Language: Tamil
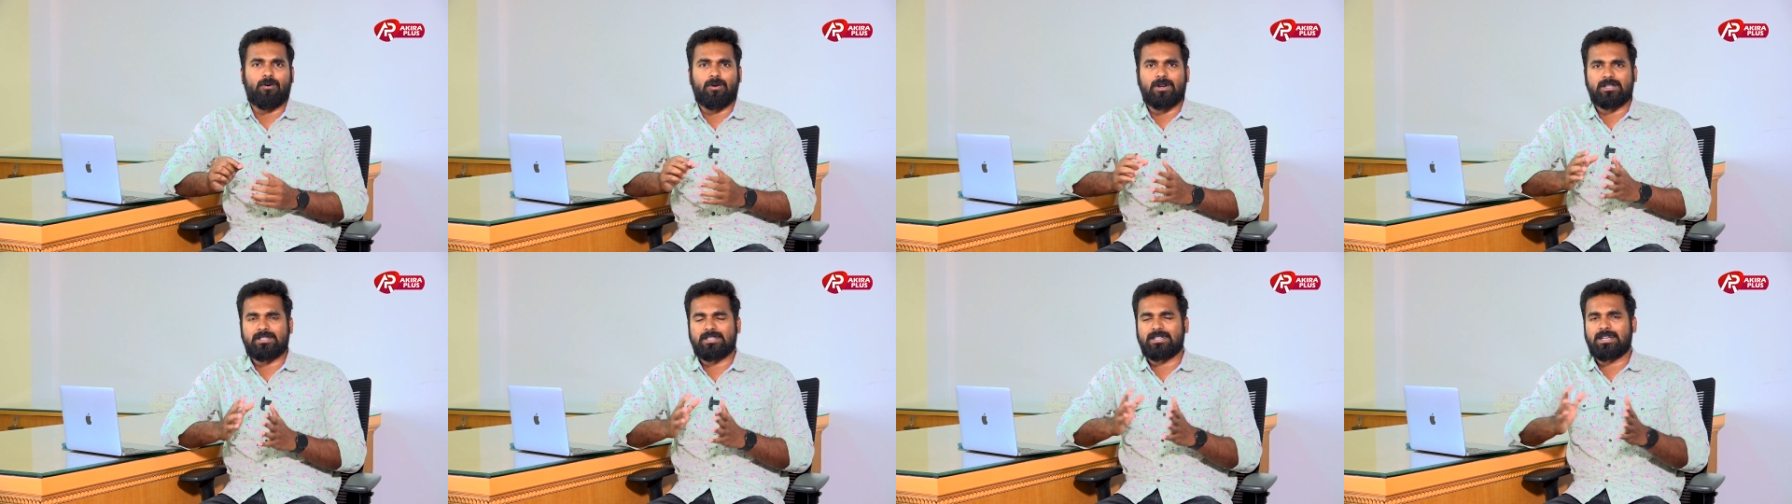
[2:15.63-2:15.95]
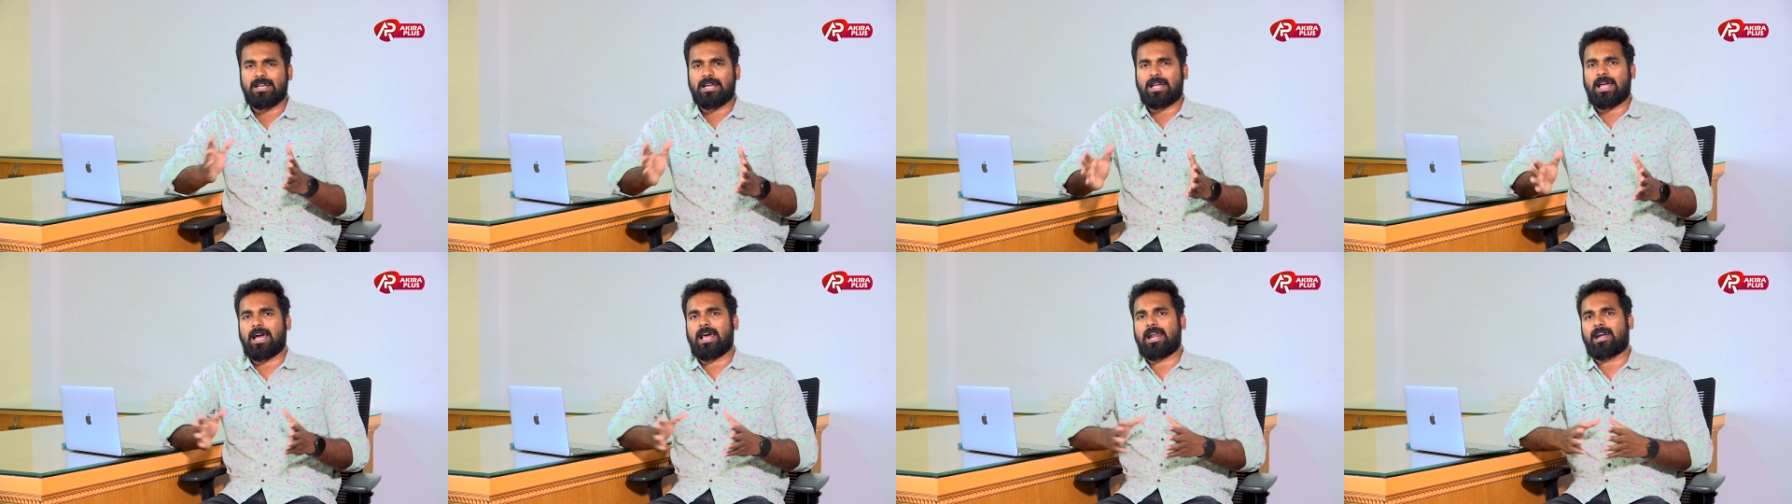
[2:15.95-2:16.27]
ஒரு
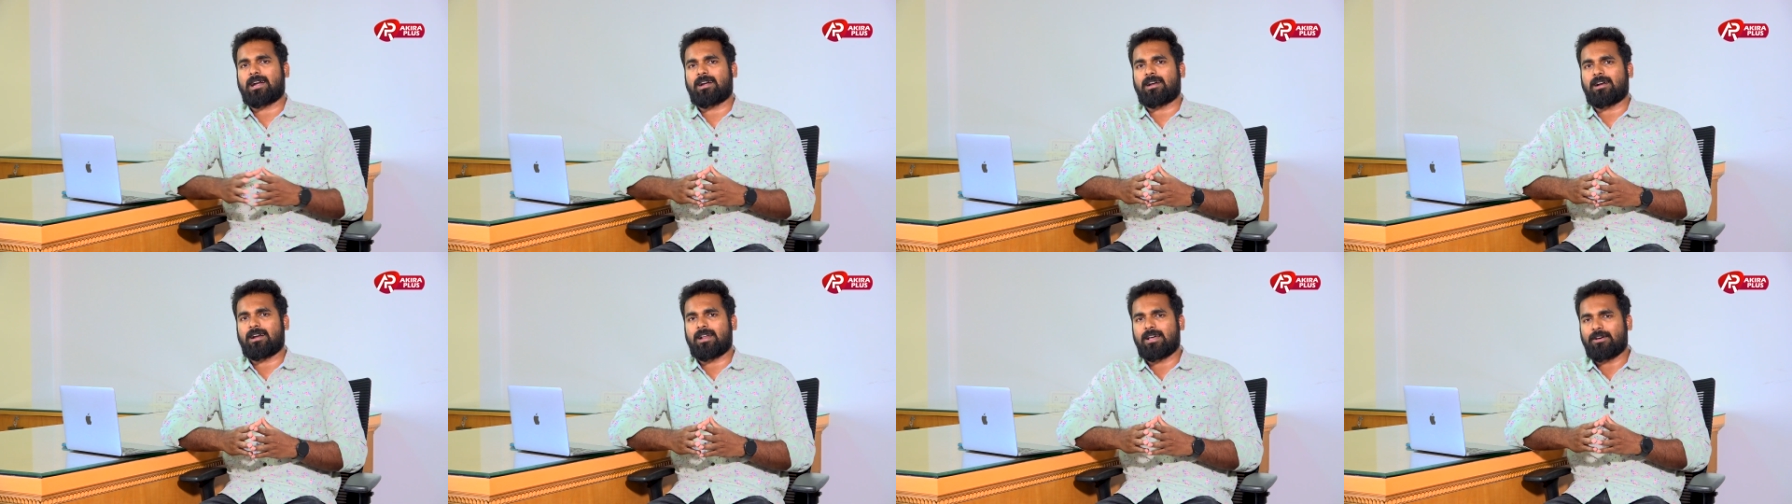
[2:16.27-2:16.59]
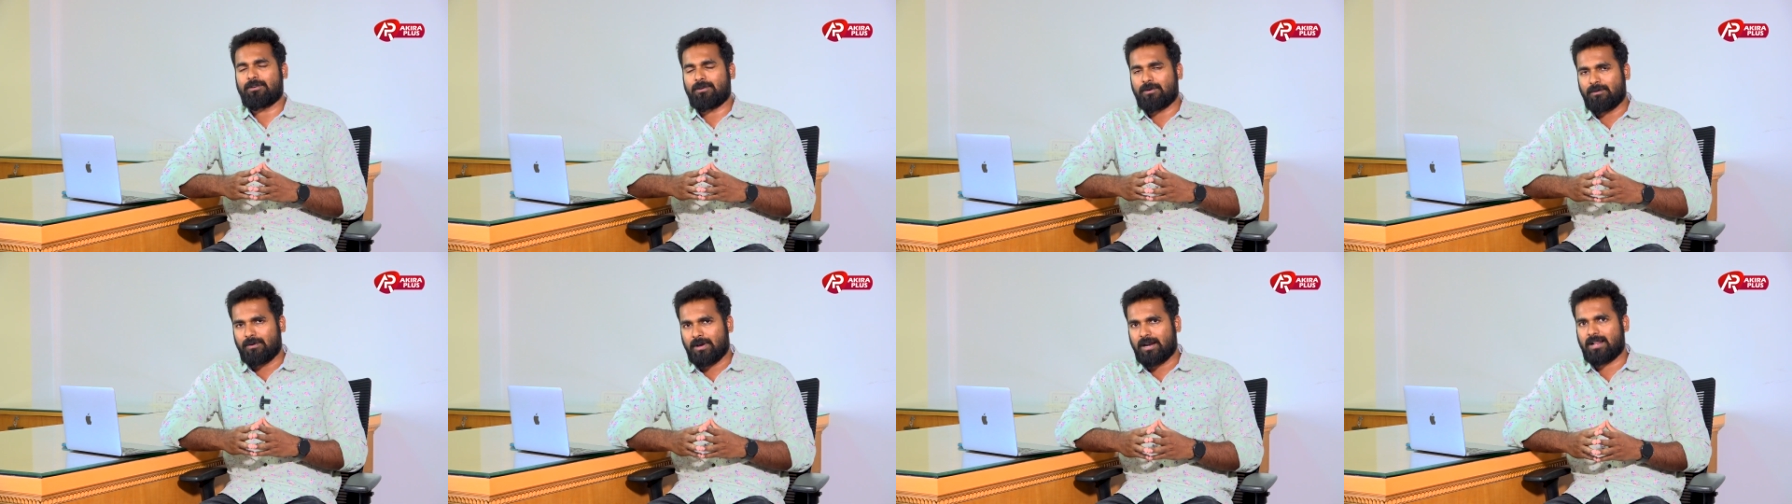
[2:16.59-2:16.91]
சின்ன கேரக்டரில்
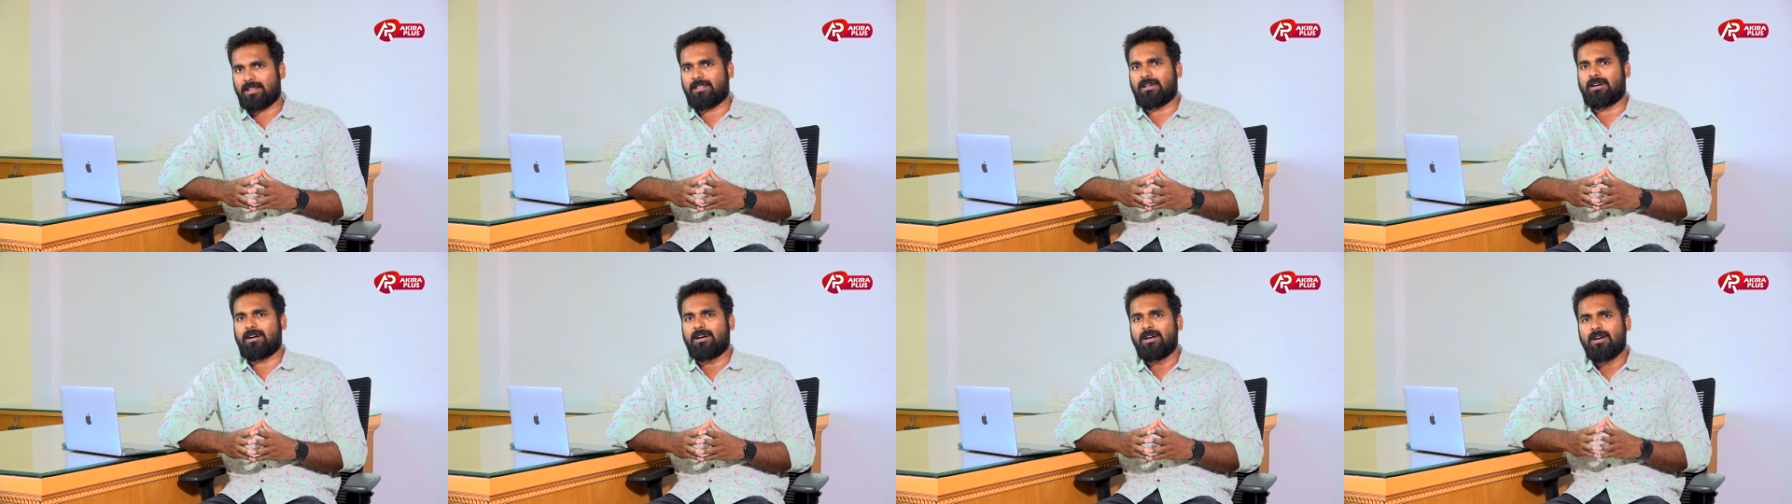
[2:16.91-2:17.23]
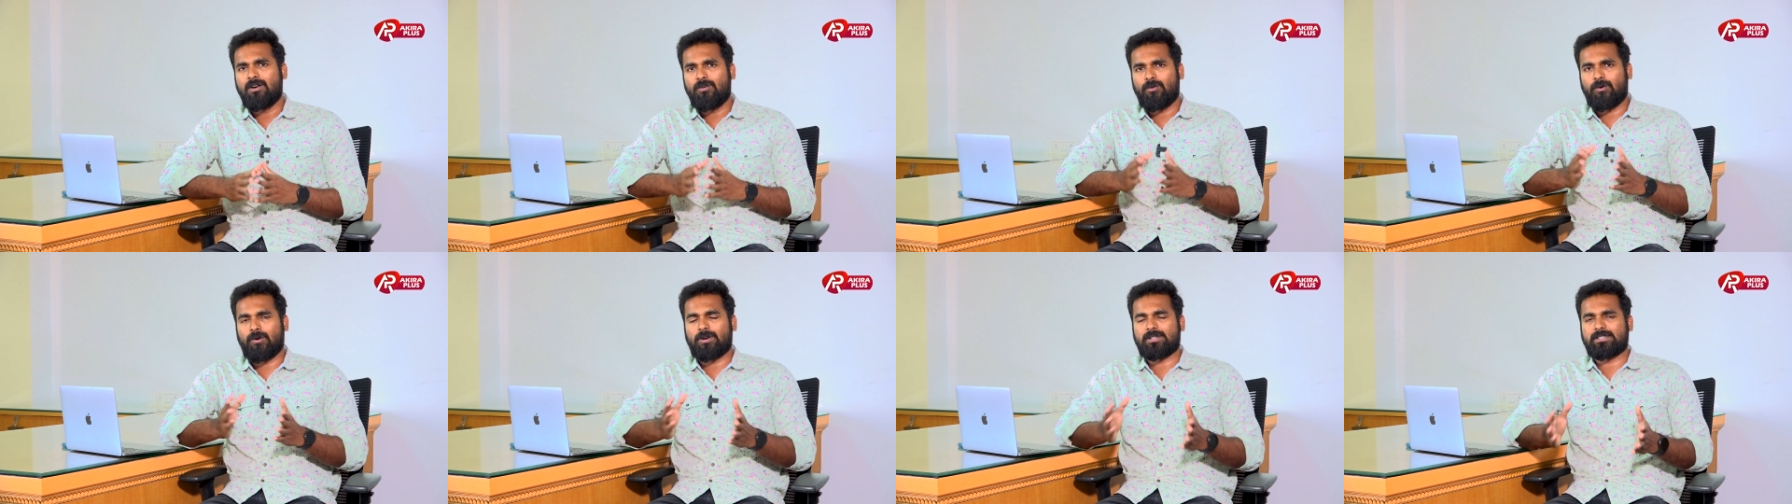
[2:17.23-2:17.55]
இவர் வரதா
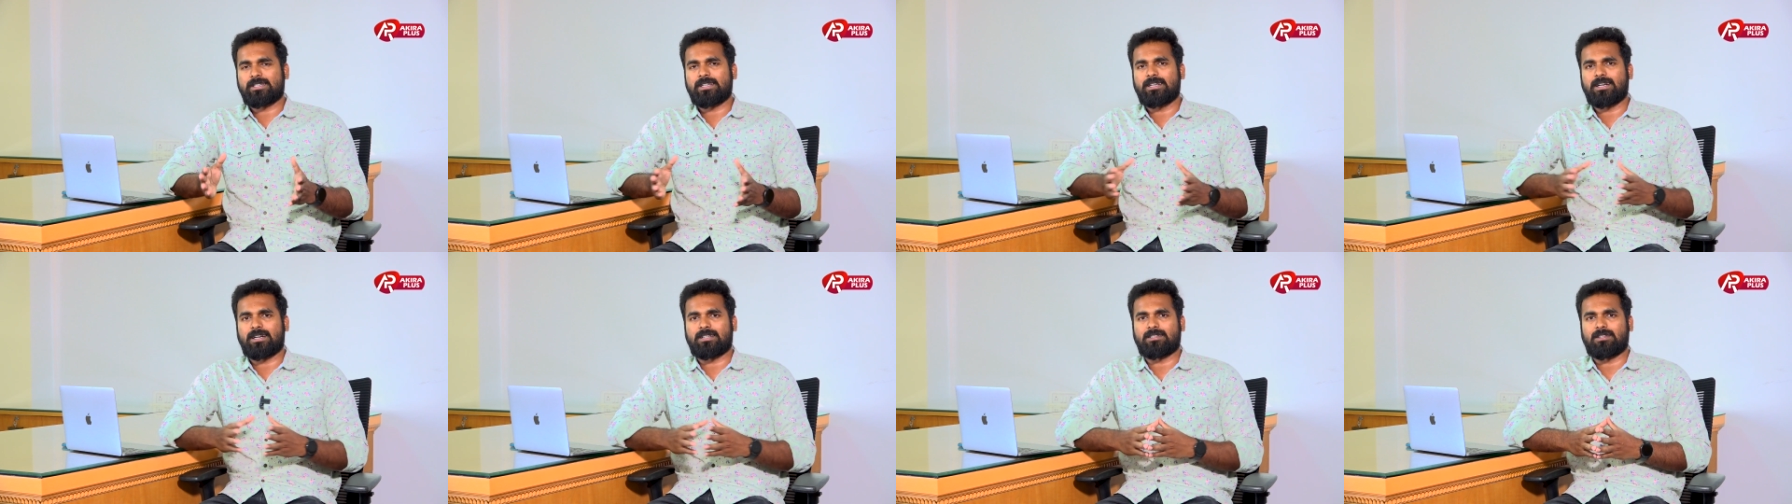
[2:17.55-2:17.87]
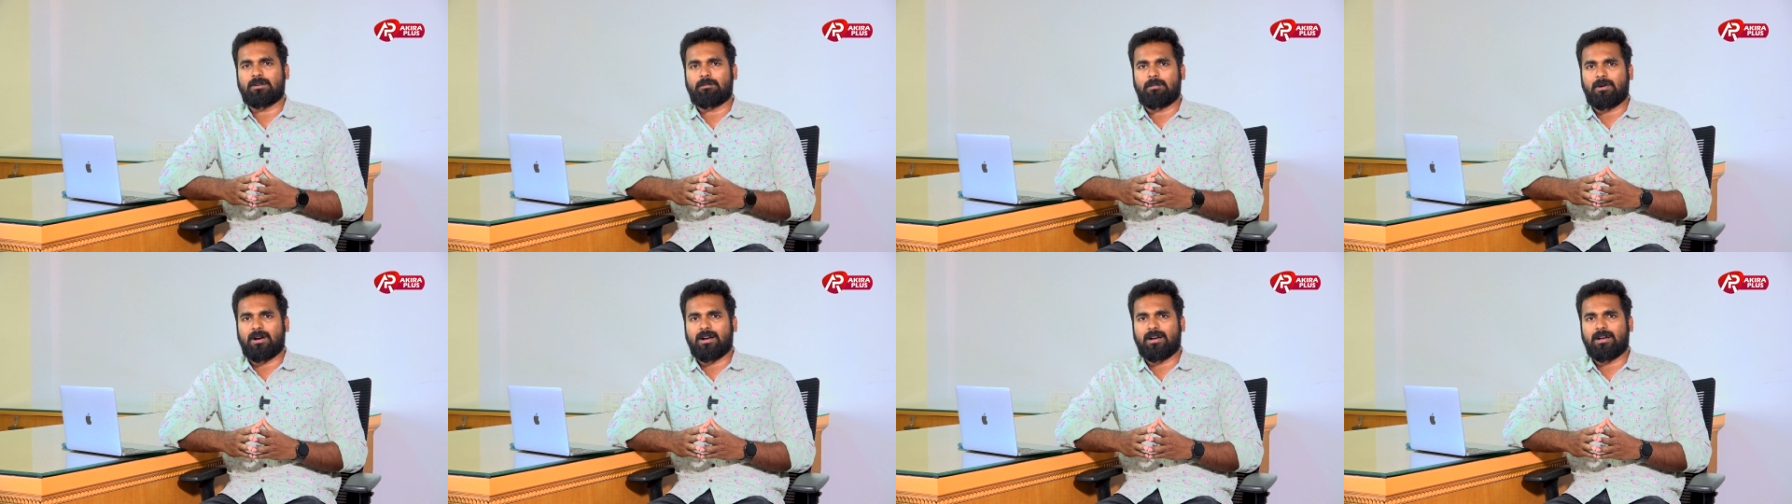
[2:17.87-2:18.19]
ஒரு சீன்
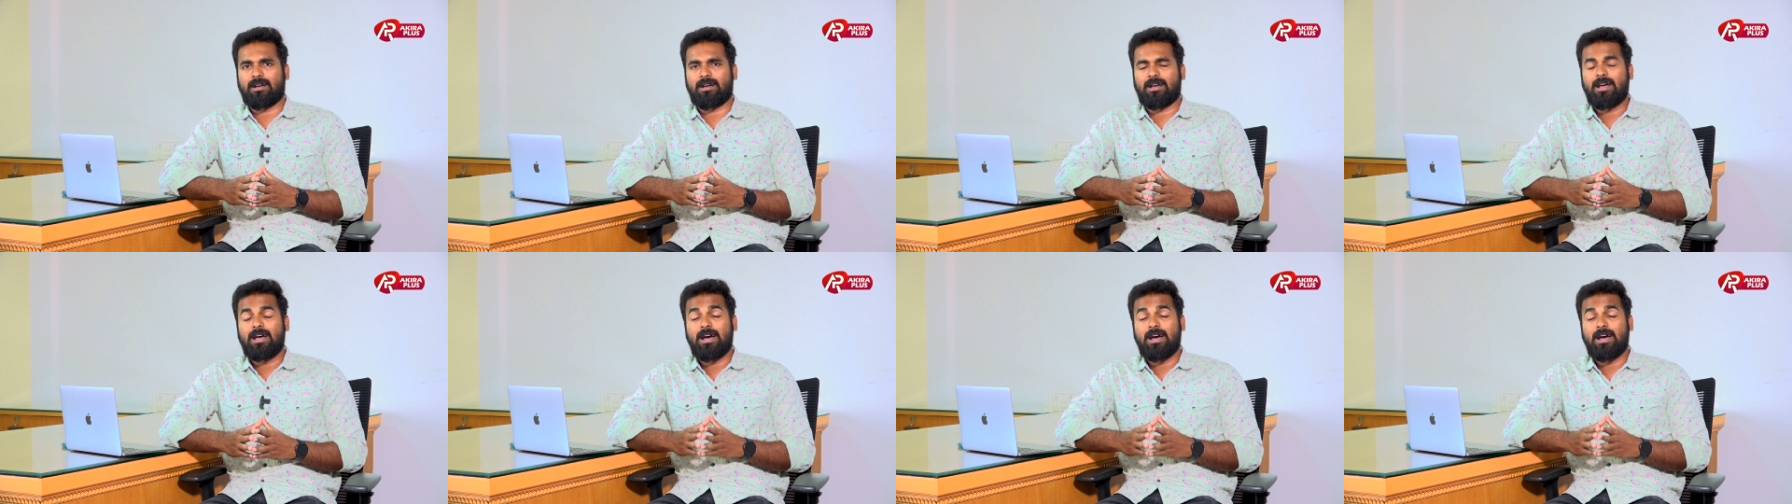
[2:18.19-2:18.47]
எடுத்திருப்பாங்க